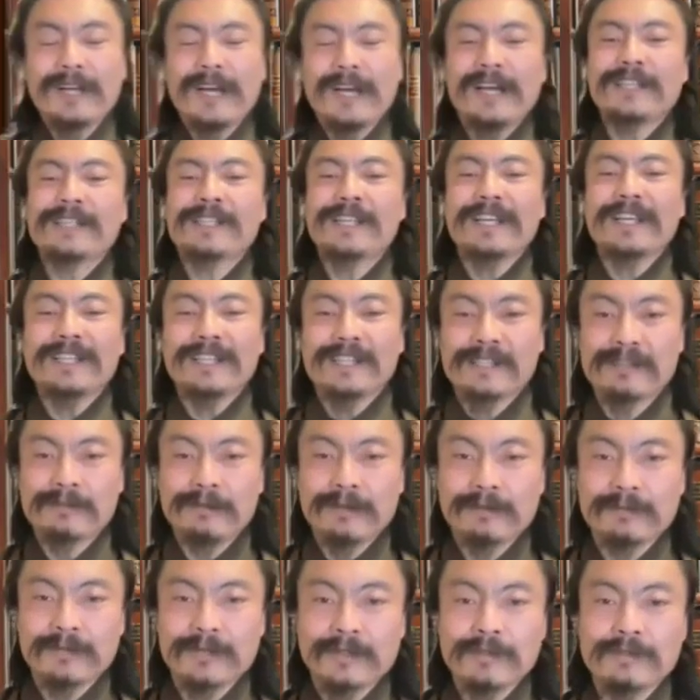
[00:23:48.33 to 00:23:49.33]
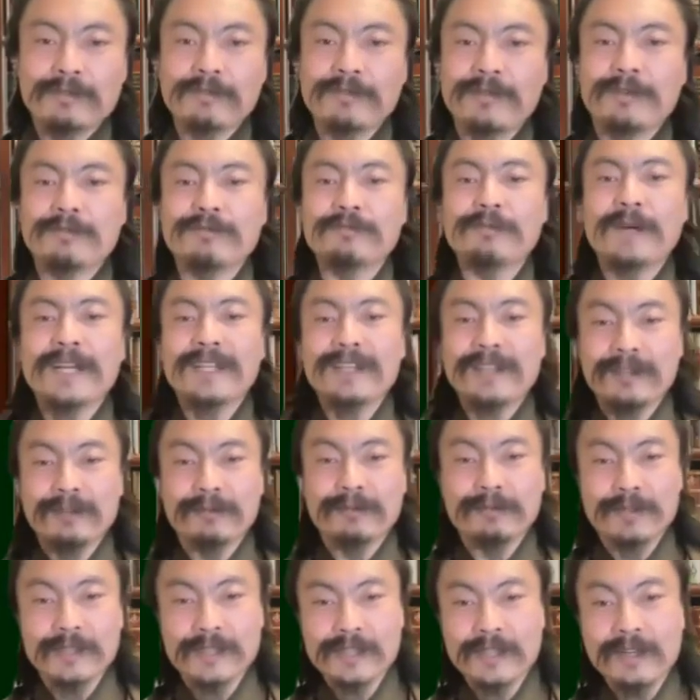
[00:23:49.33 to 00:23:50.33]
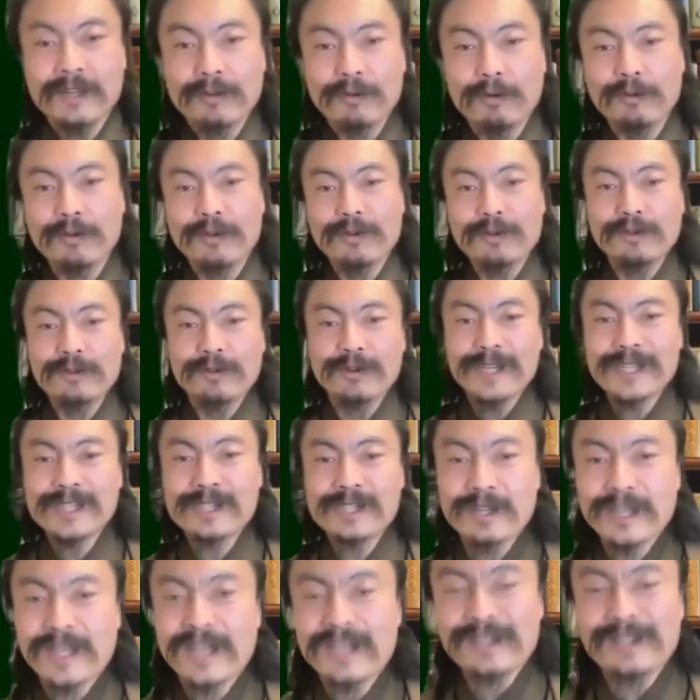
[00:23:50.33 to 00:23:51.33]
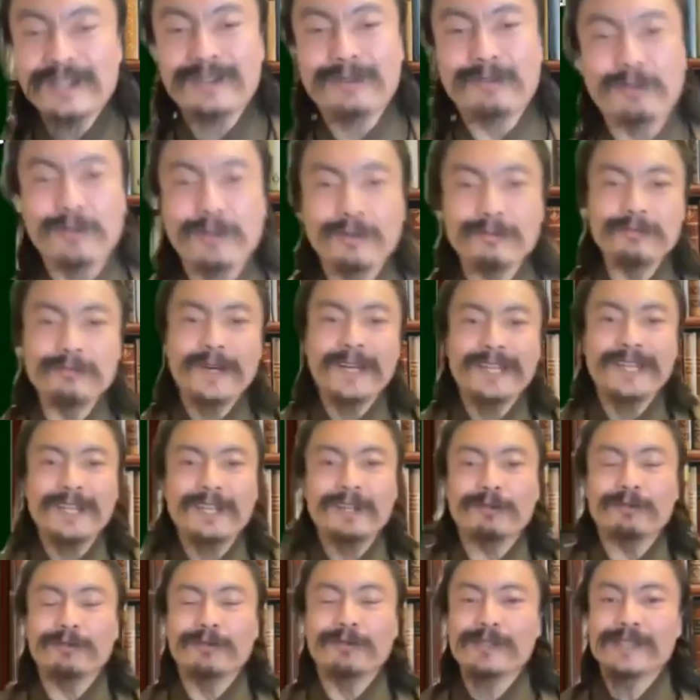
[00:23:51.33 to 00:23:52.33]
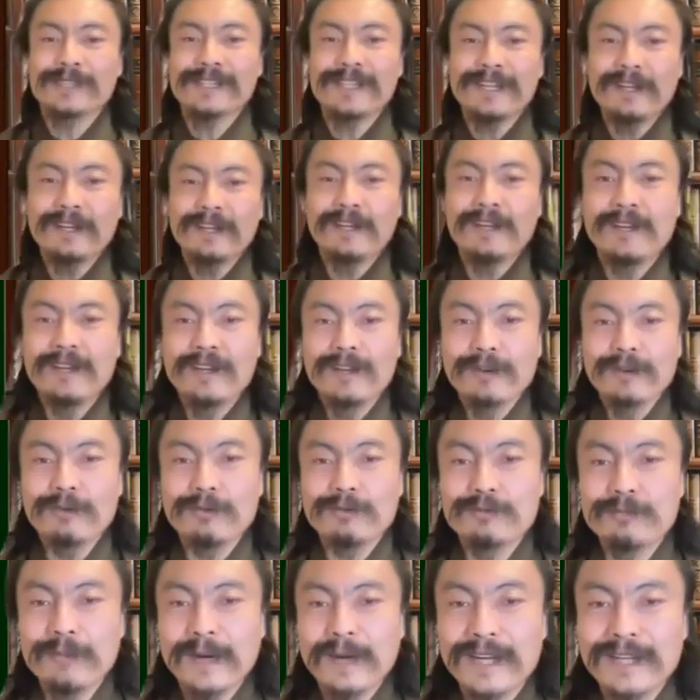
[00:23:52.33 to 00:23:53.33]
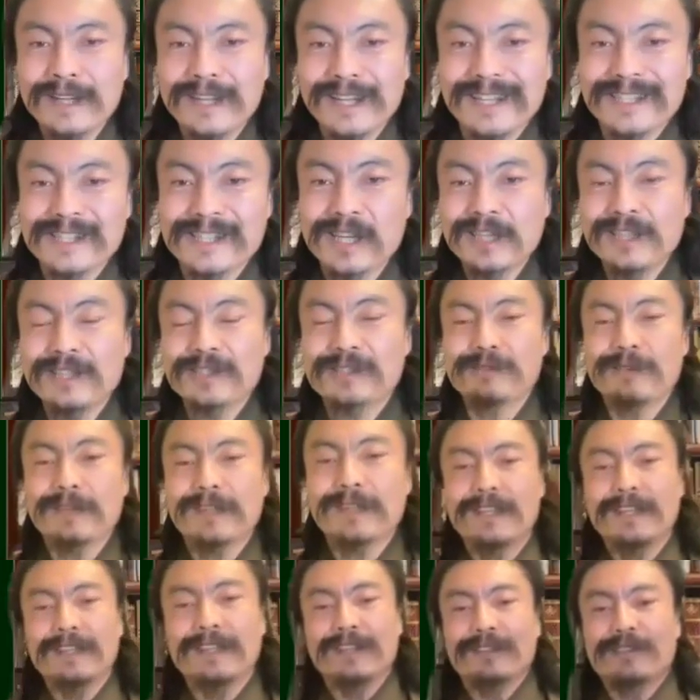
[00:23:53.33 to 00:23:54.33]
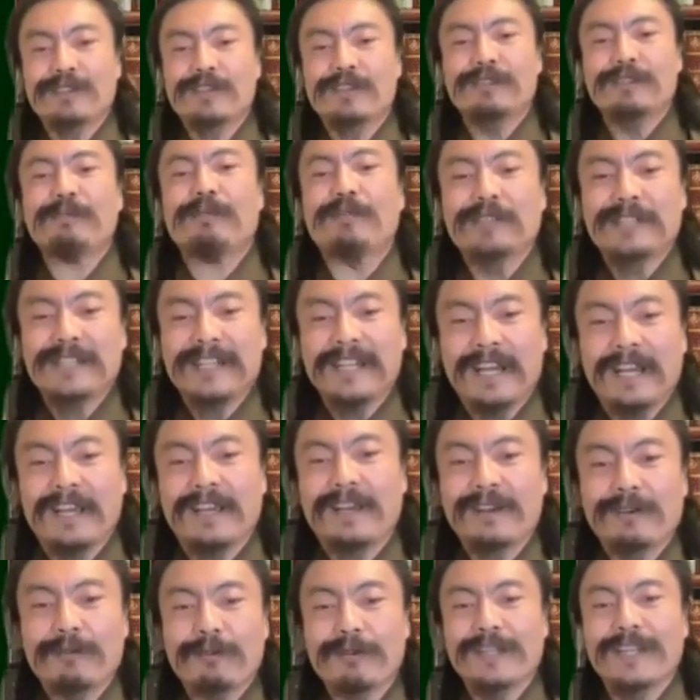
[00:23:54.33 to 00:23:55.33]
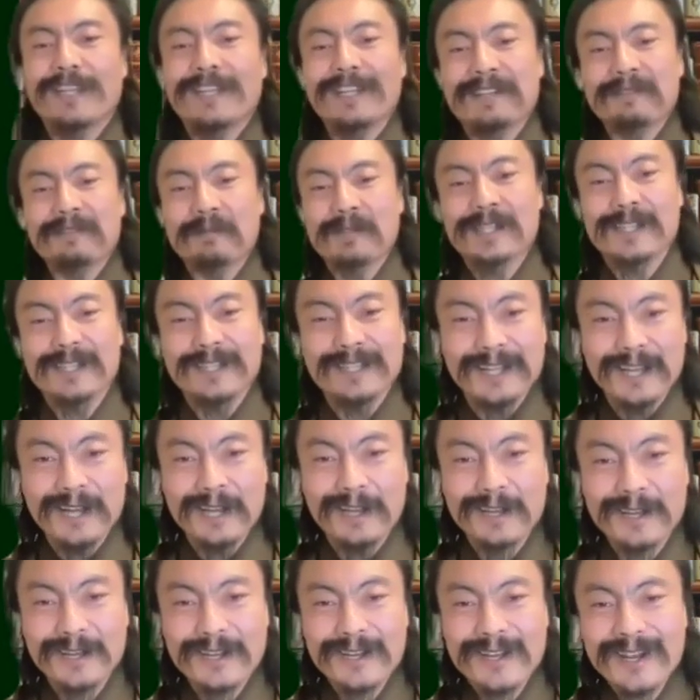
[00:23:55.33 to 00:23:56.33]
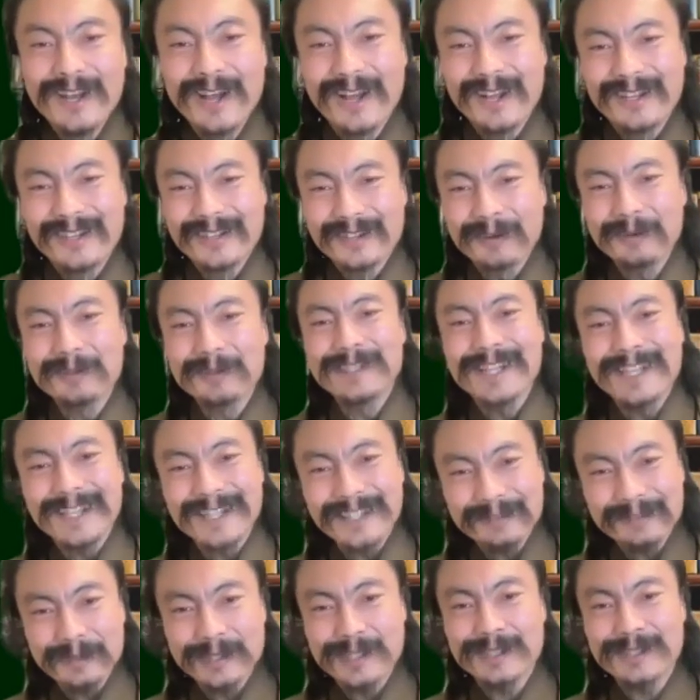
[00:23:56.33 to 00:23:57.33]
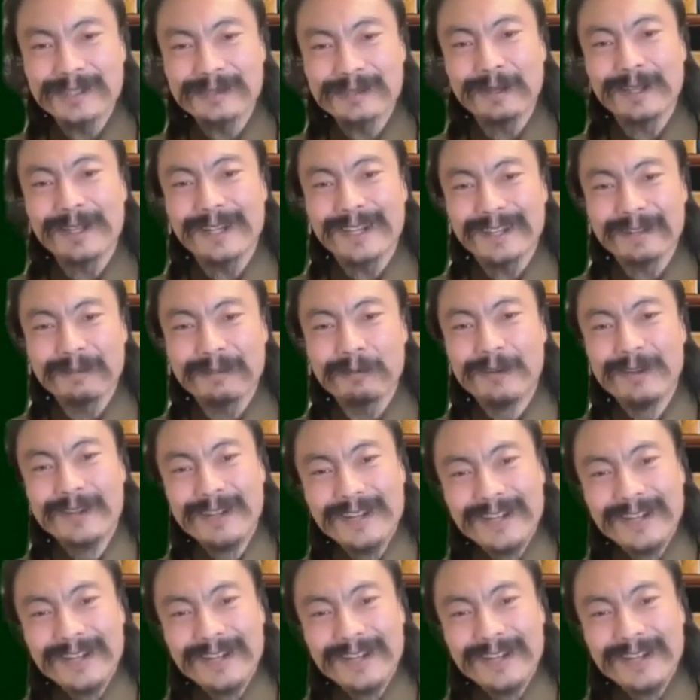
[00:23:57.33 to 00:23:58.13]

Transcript: はい、席に座りました。それは生まれたってことです。この世のレストランに入ったってことは生まれたってことですね。これ生まれて席に座ったんだけど注文してない。これ出てきませんね。料理出てきません。いつまでたっても。